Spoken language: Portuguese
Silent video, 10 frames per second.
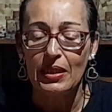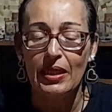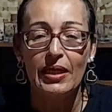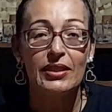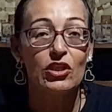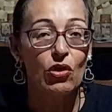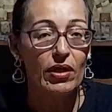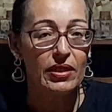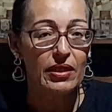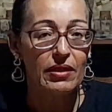É,
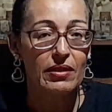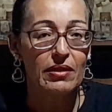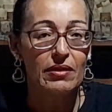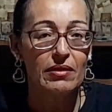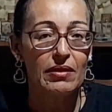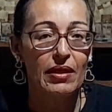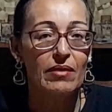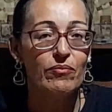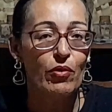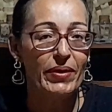troque, né?
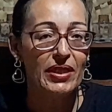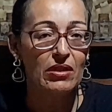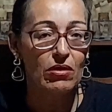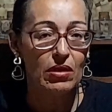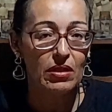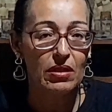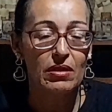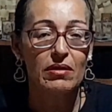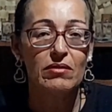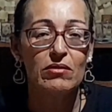Pomada troque.
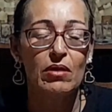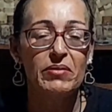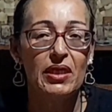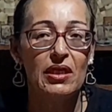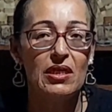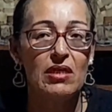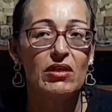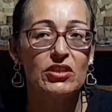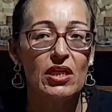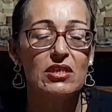O nome dela é, eu
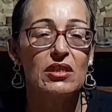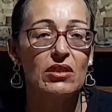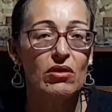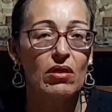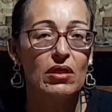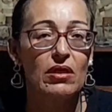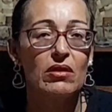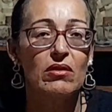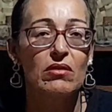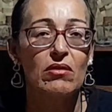acho que é isso, é troque.
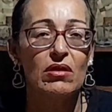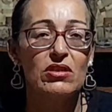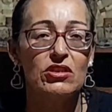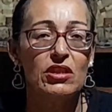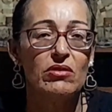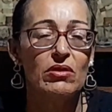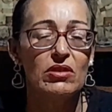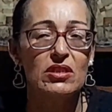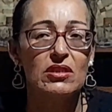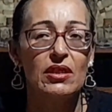Troque G, é um
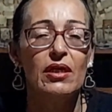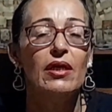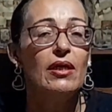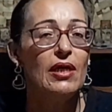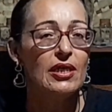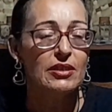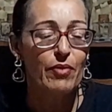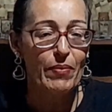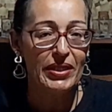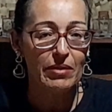negócio assim. Essa
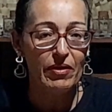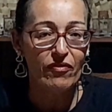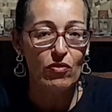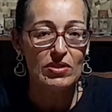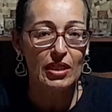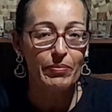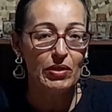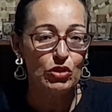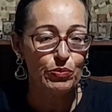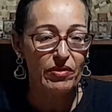pomada também foi usada
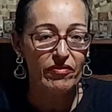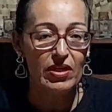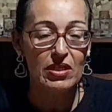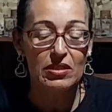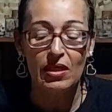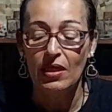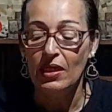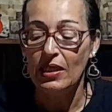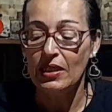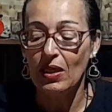pela última vez
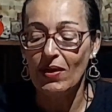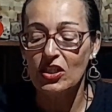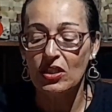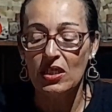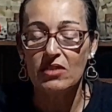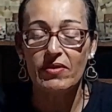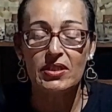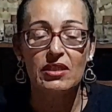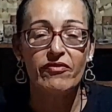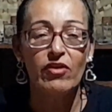então, as três
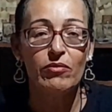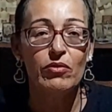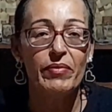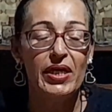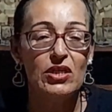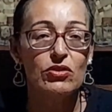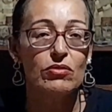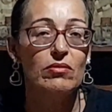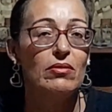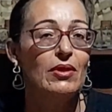vezes que fomos no
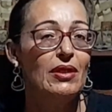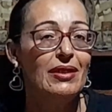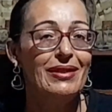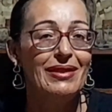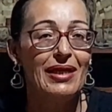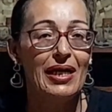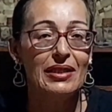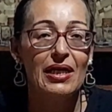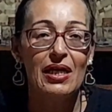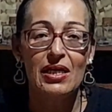médico,
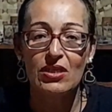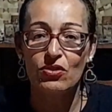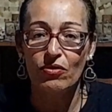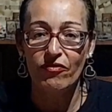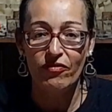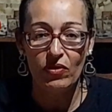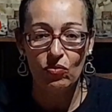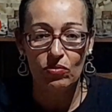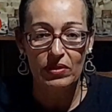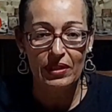nada
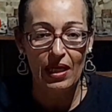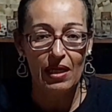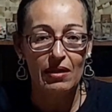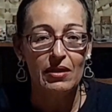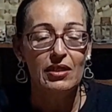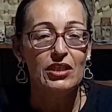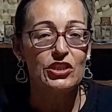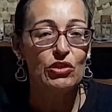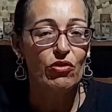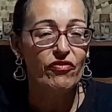resolveu, tá?
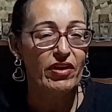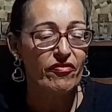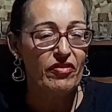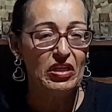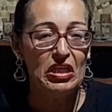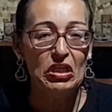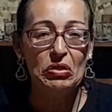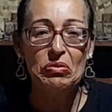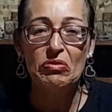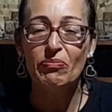Ele Chegou a ficar
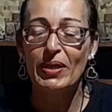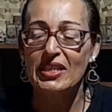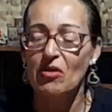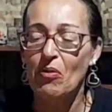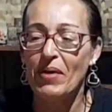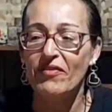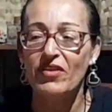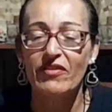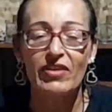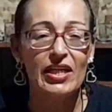ferido, passava
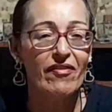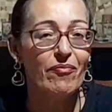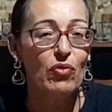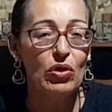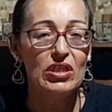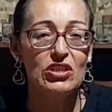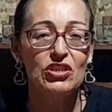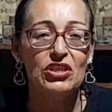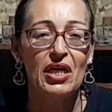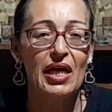pomada, criava
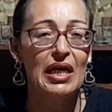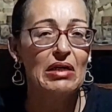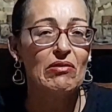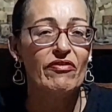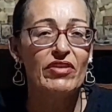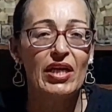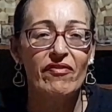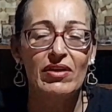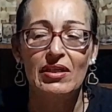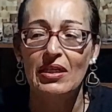bolhas de água,
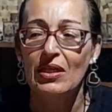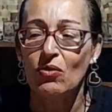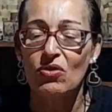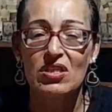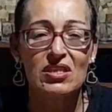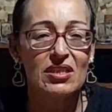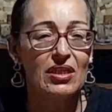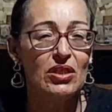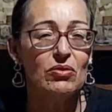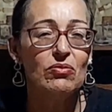ficava
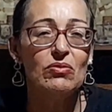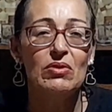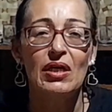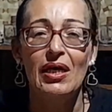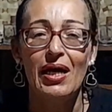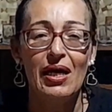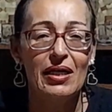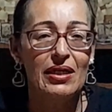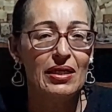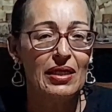coçando,
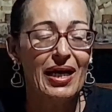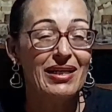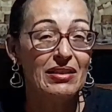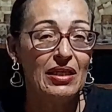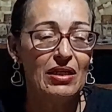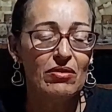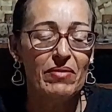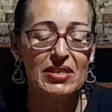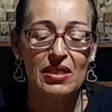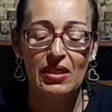é, ardendo
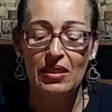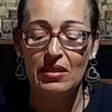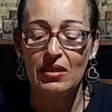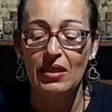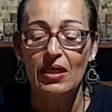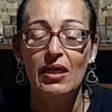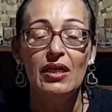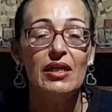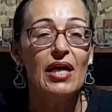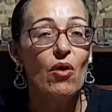mais ainda.
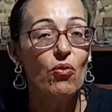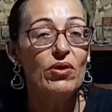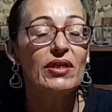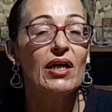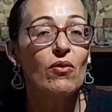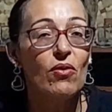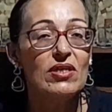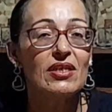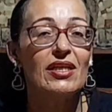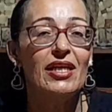E a única
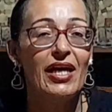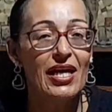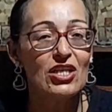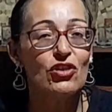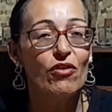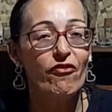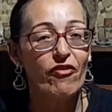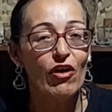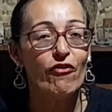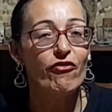coisa que
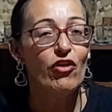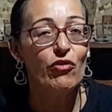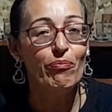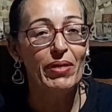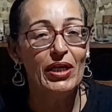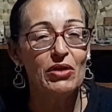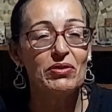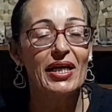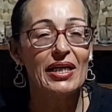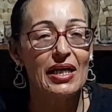resolveu foi o banho
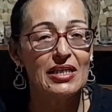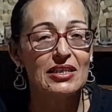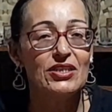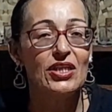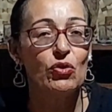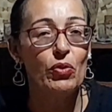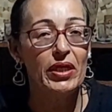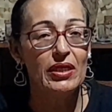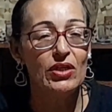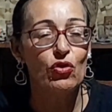da casca de
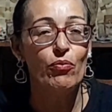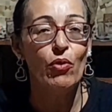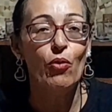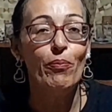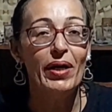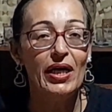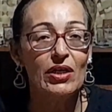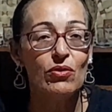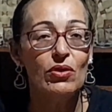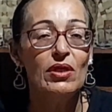aroeira. Ele tomou o
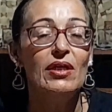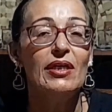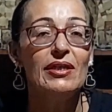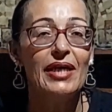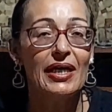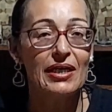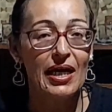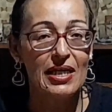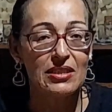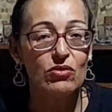banho da
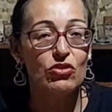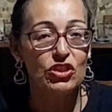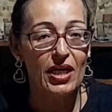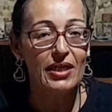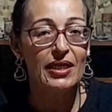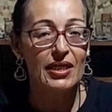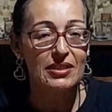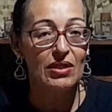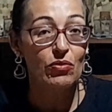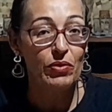casca, do chá da
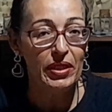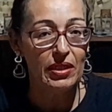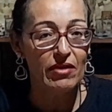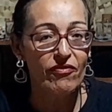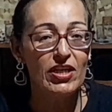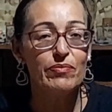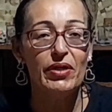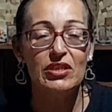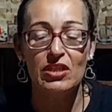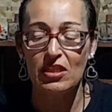casca da aroeira, fez
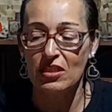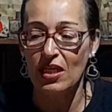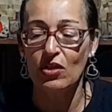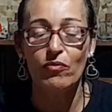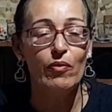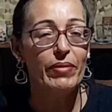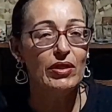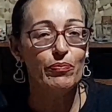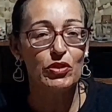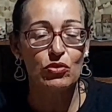banho de assento, tomou
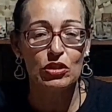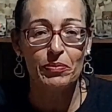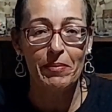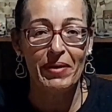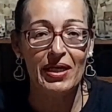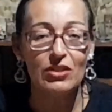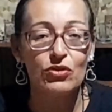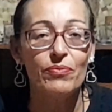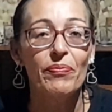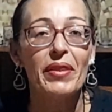banho do pescoço para
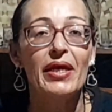baixo.